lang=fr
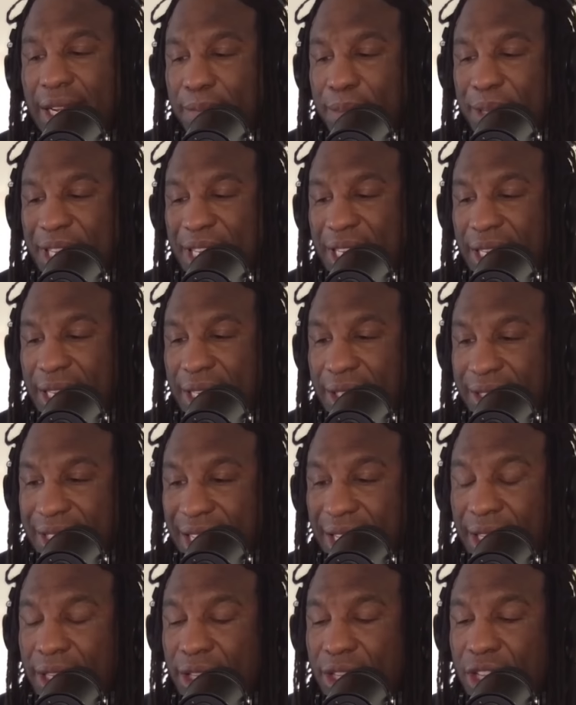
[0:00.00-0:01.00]
Puis,
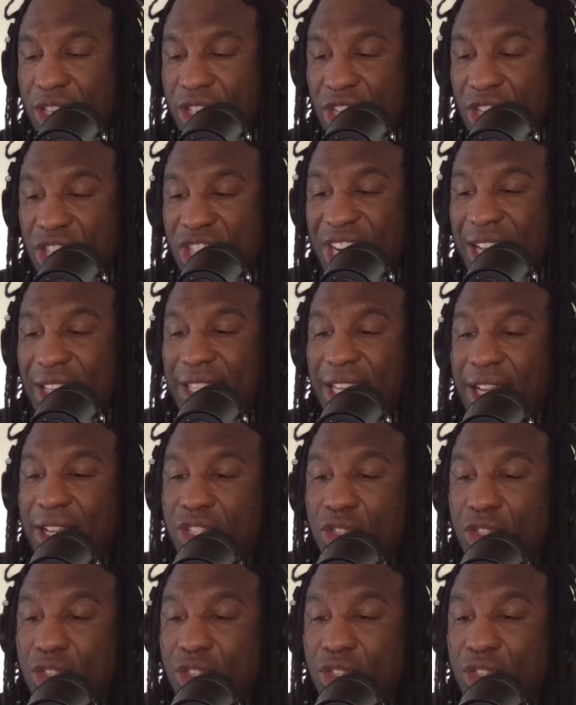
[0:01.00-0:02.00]
de ce que j'ai
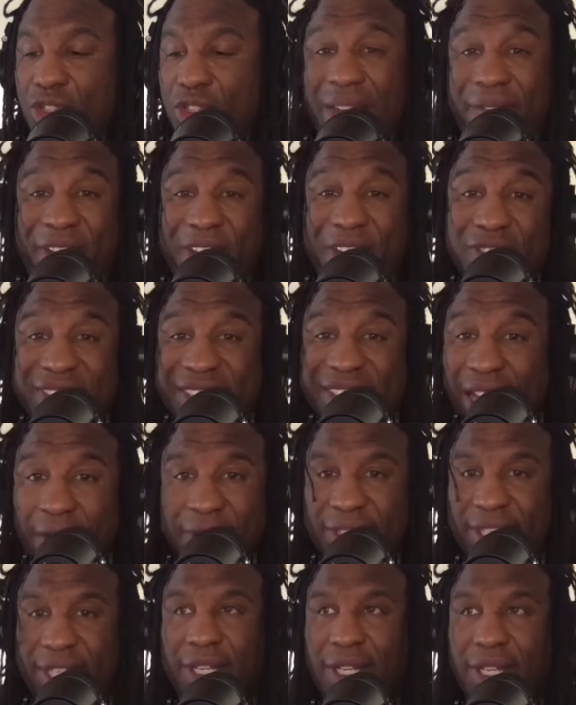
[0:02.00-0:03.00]
entendu, puis ça fait du
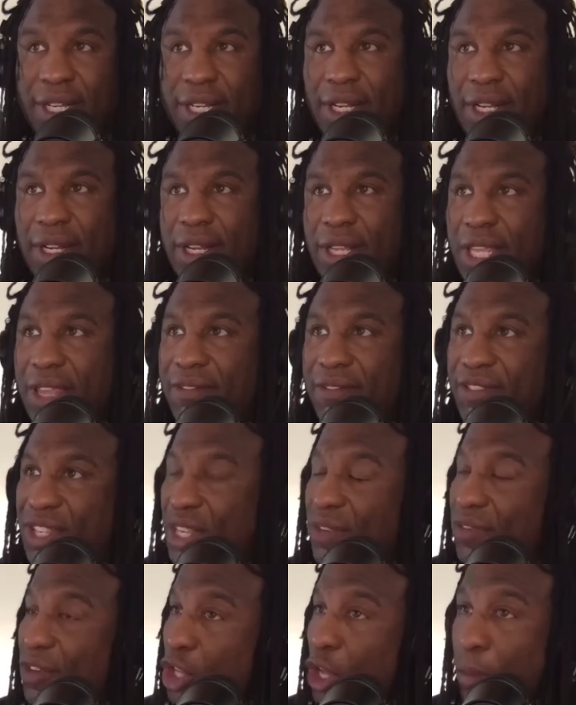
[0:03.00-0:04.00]
sens, là. S'il
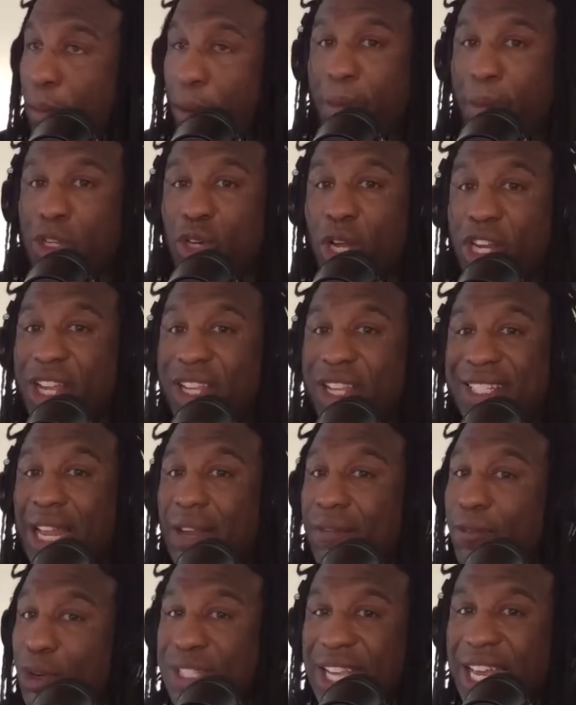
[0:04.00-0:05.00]
veut être le premier joueur de centre, il
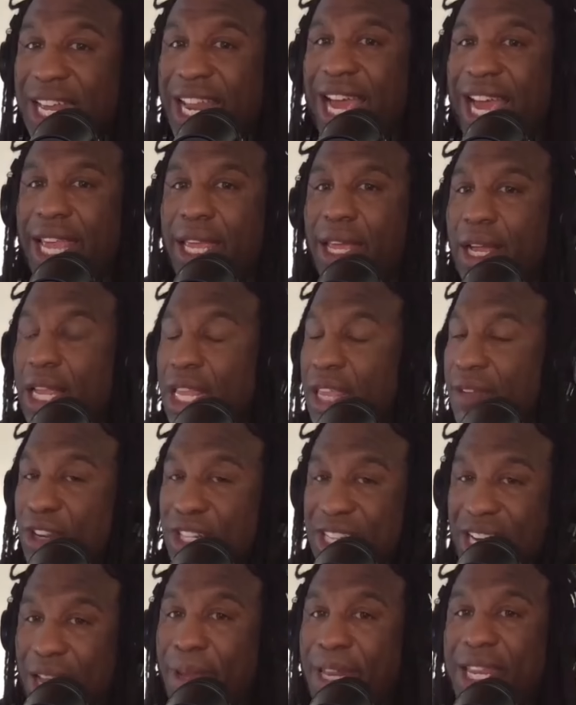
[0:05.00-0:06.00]
faut que s'en aille. Il ne va
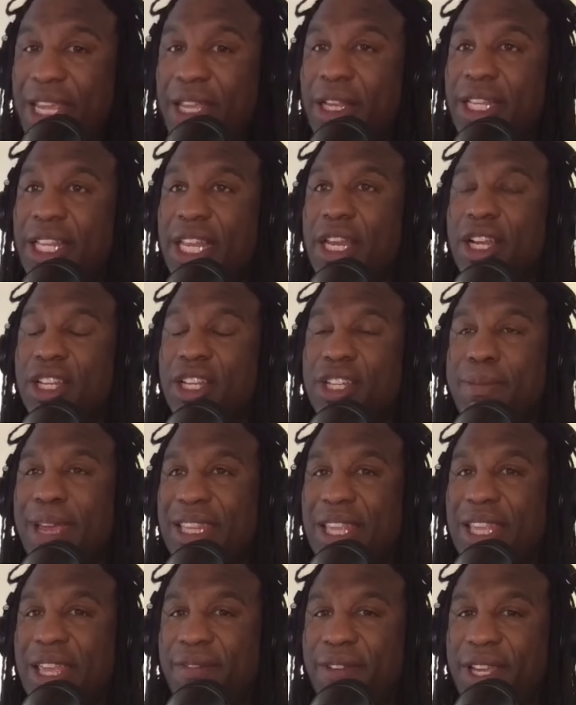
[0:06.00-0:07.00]
jamais le mec
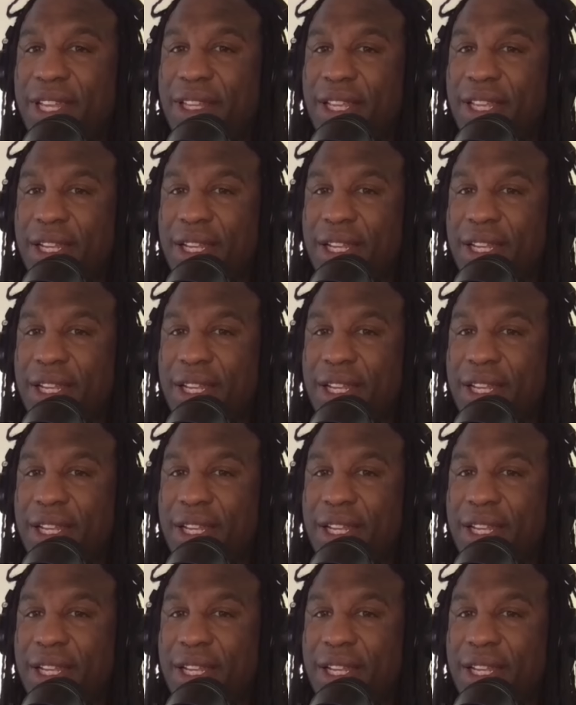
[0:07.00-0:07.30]
David.